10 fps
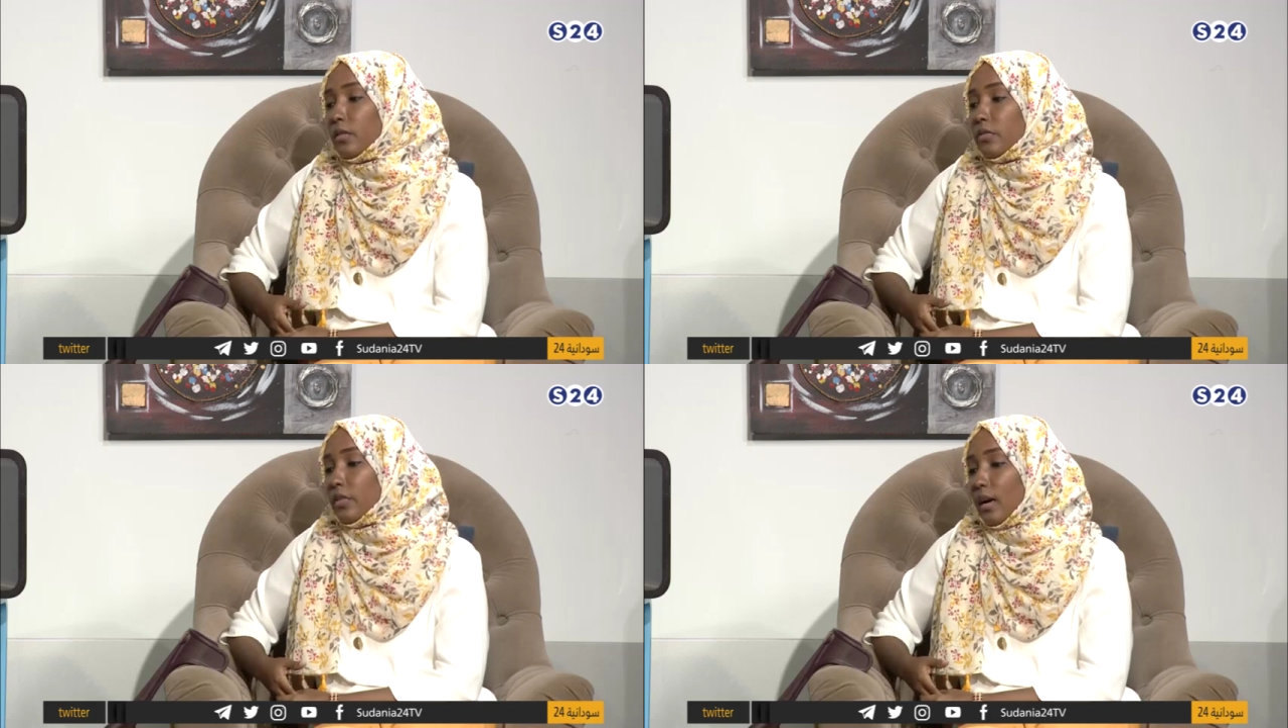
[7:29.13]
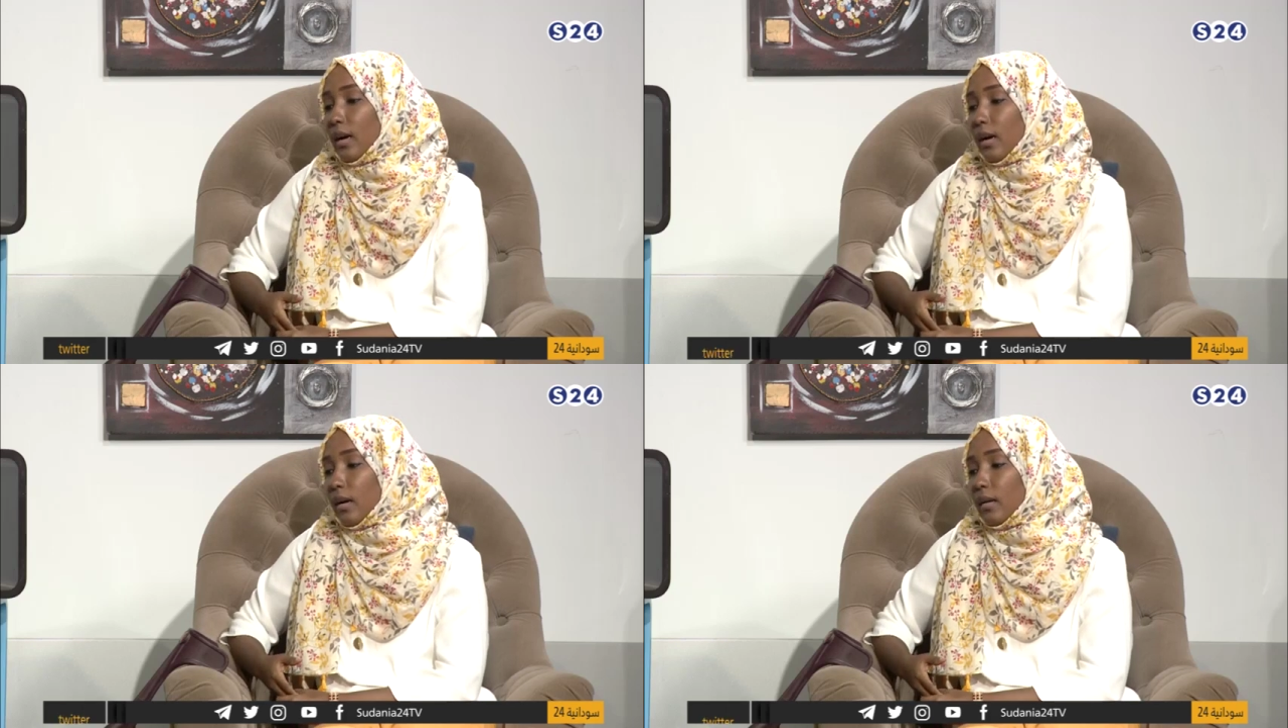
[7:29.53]

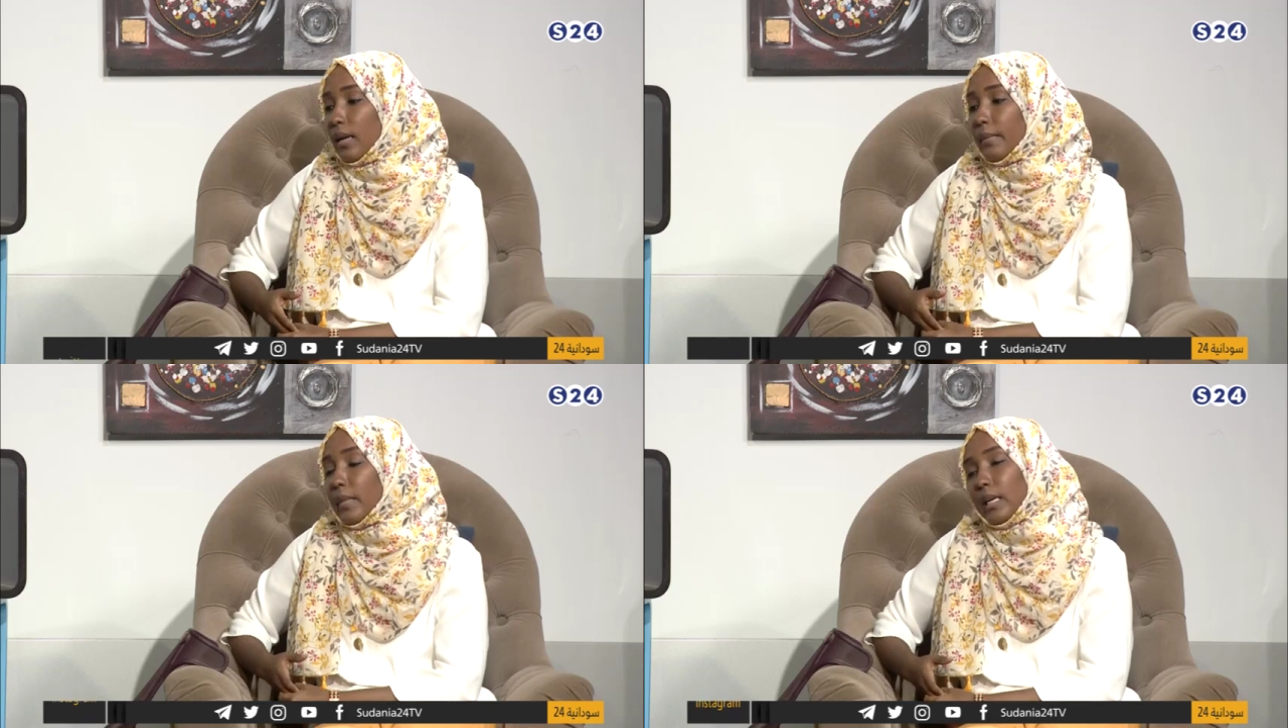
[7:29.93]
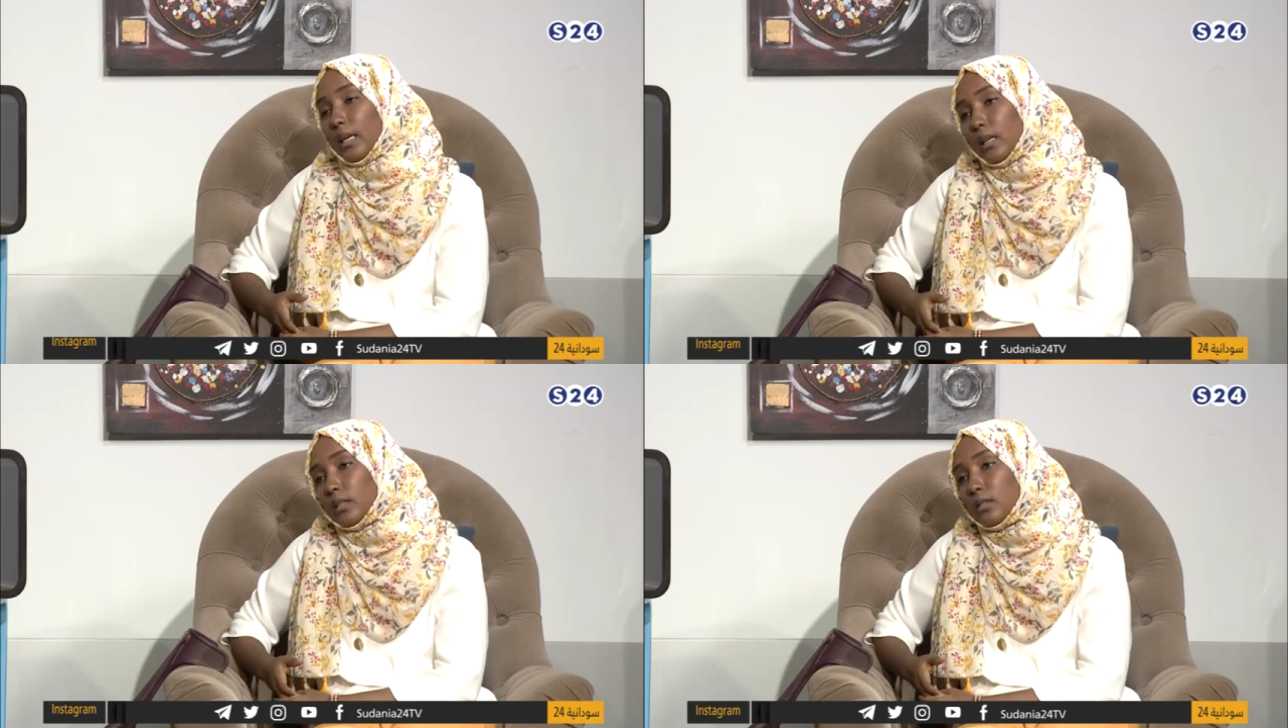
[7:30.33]
فلما
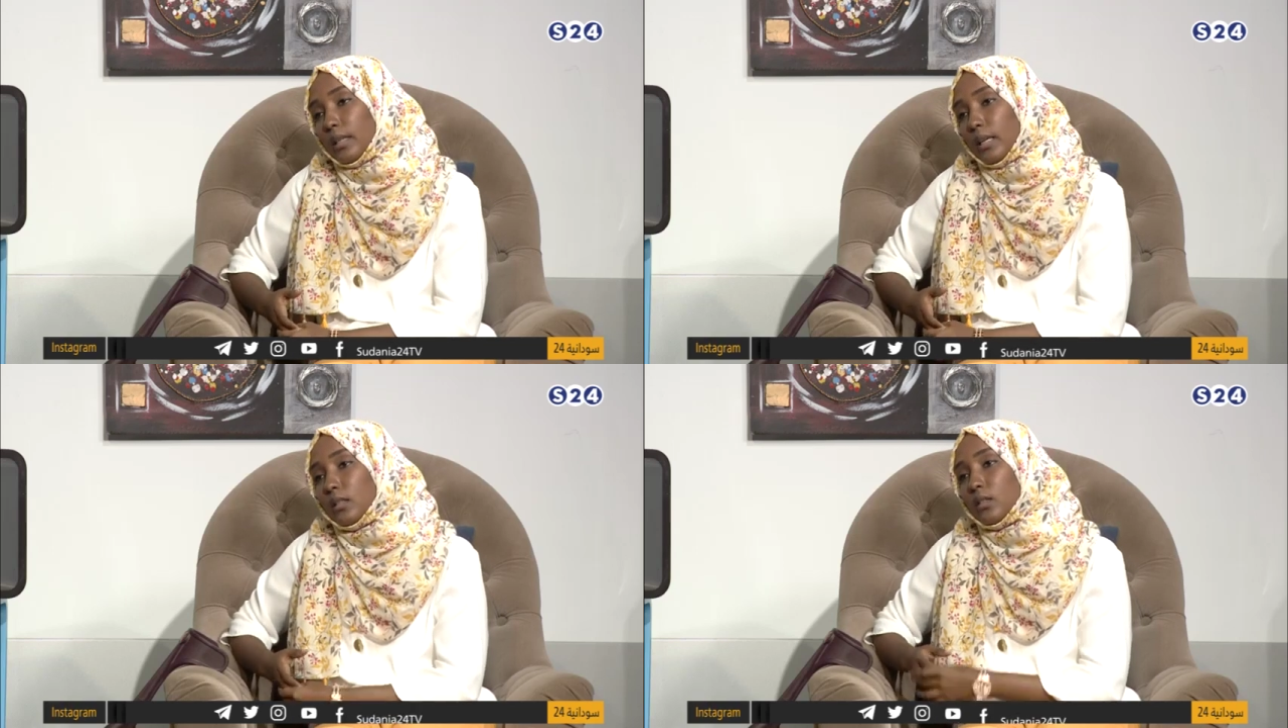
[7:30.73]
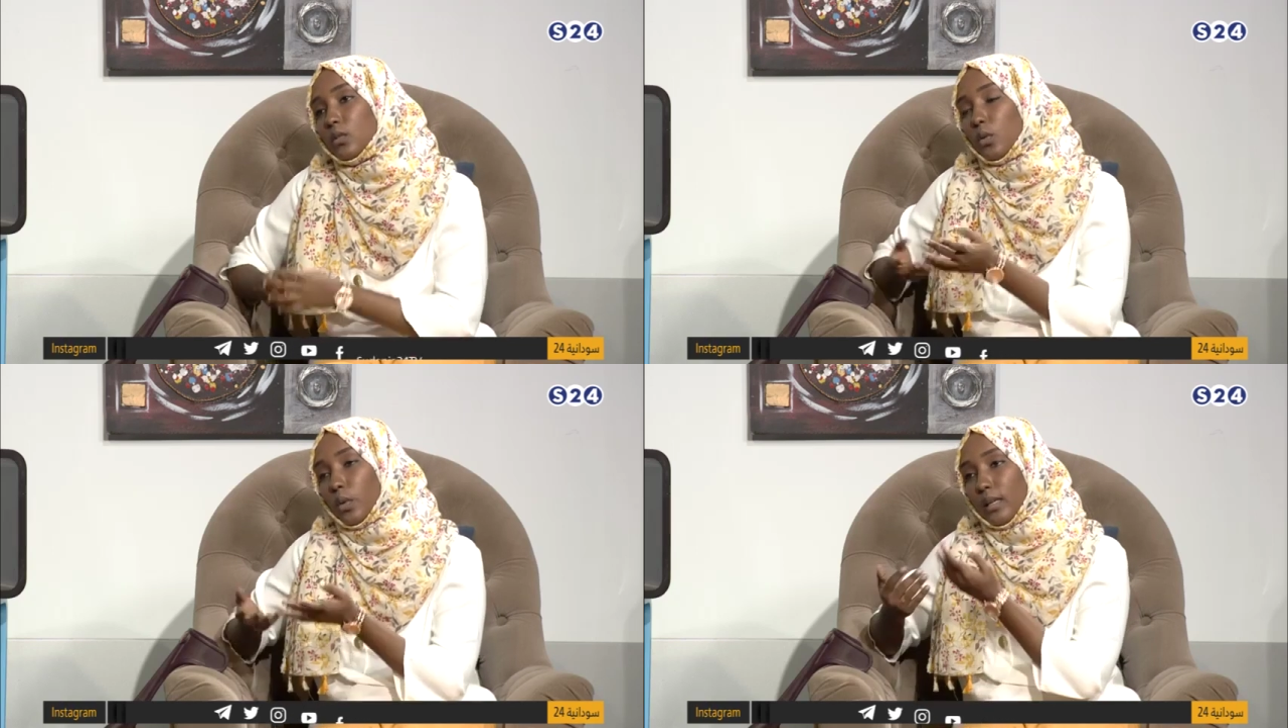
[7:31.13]
لقيت لقيت
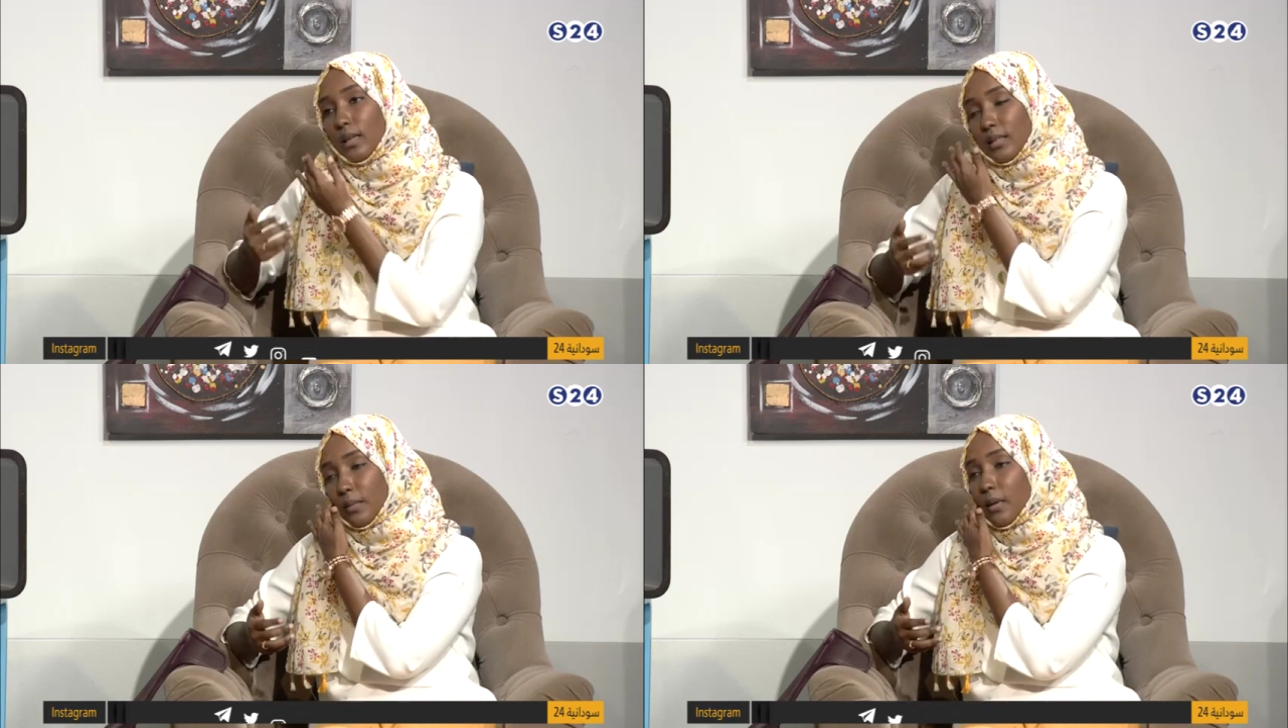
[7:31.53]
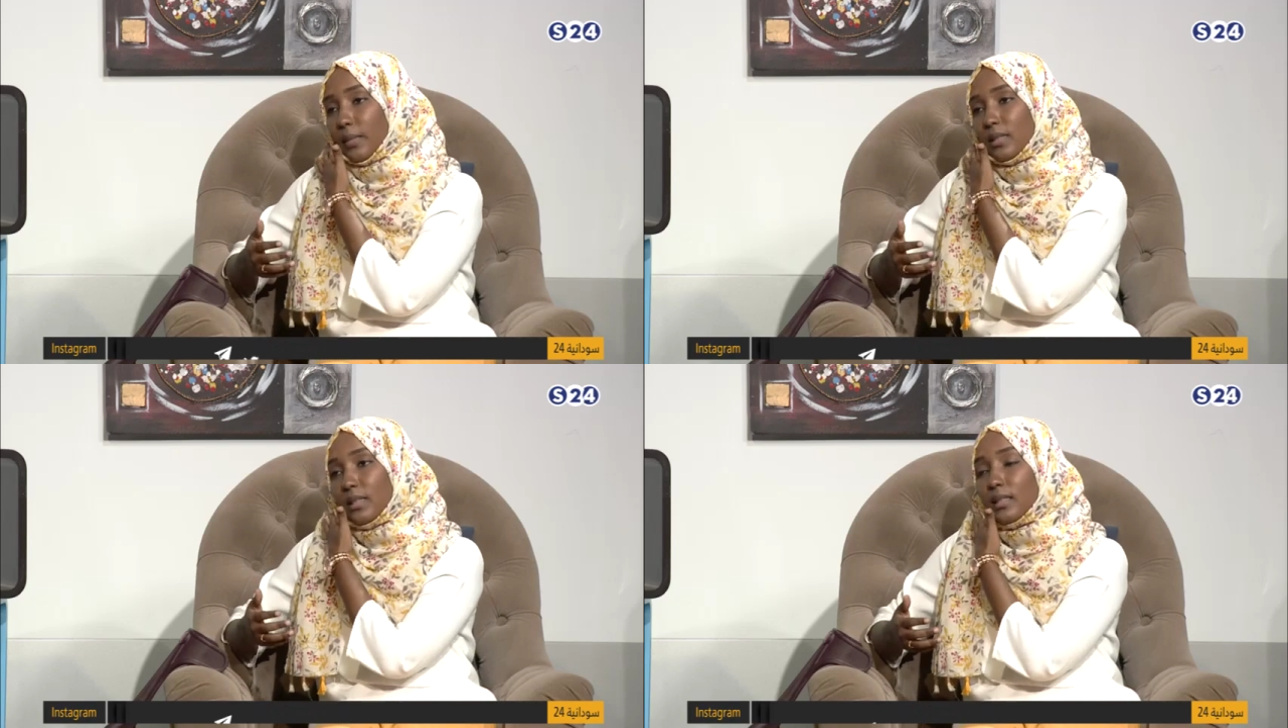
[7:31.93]
انه الوقت ده طبعا
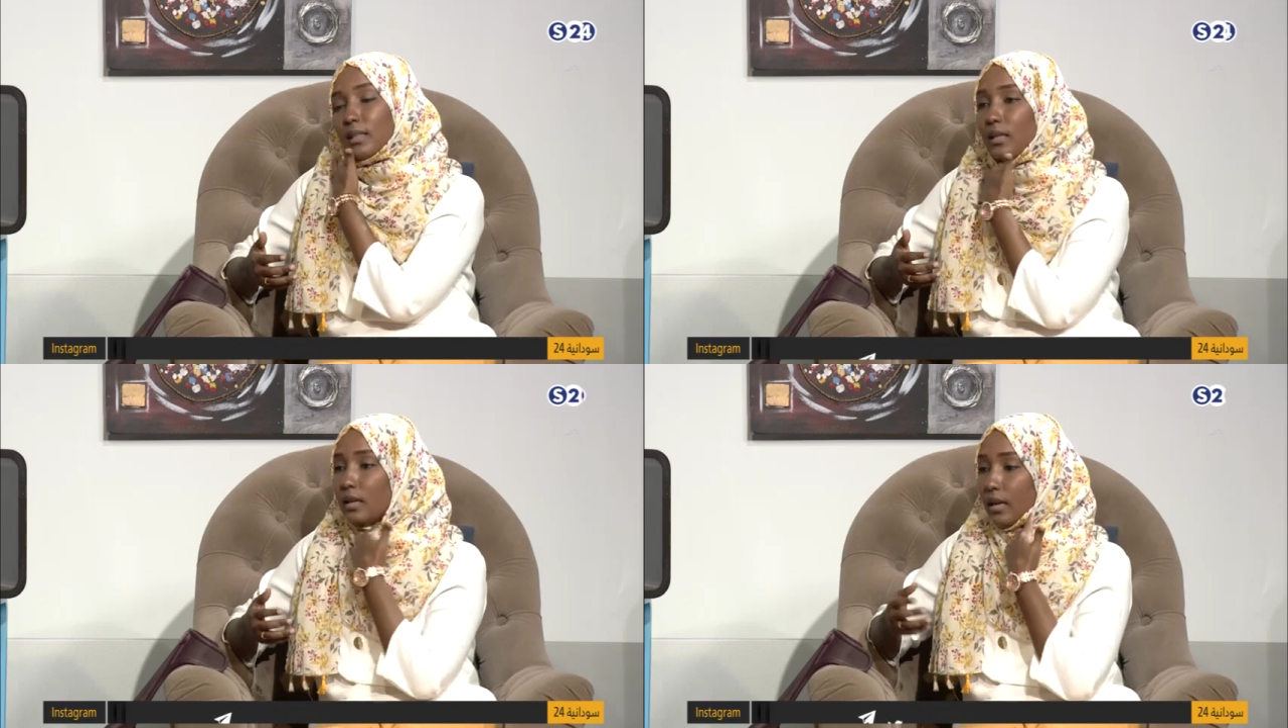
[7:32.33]
بدري جدا